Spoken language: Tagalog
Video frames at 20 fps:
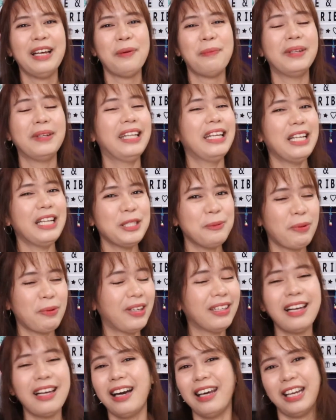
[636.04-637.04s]
Madalas po
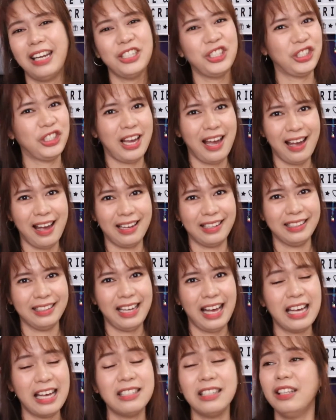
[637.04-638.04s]
nagka-crush siya.
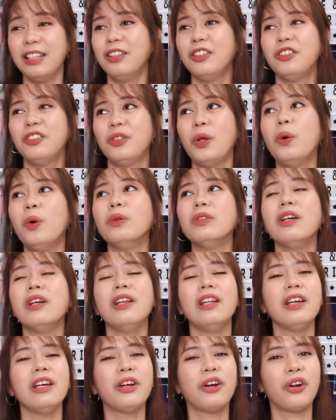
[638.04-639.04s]
As in,
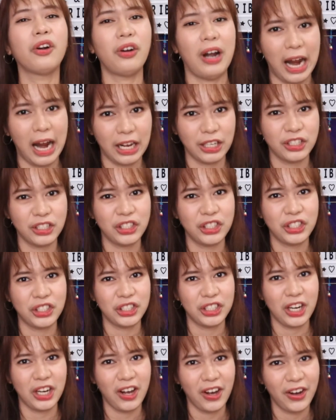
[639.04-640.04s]
totally
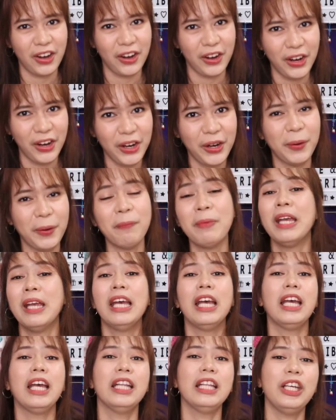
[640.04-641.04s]
crush. Oo.
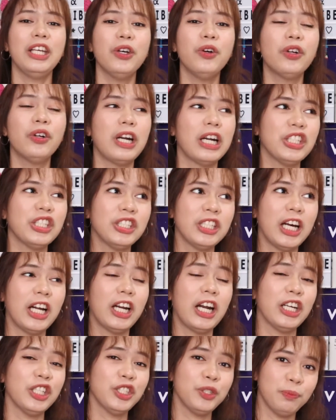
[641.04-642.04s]
Hindi yung crush na
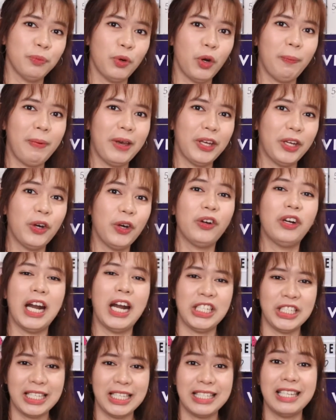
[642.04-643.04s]
crush mo, pero
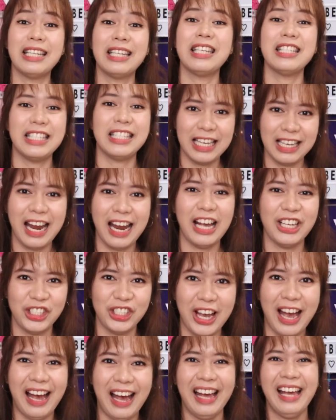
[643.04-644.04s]
crush as in nasisira
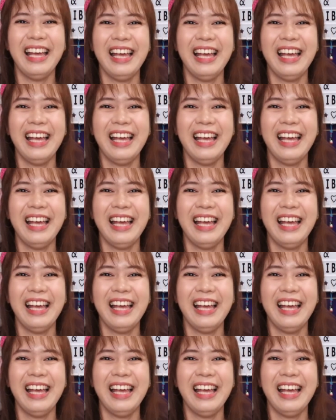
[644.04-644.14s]
siya.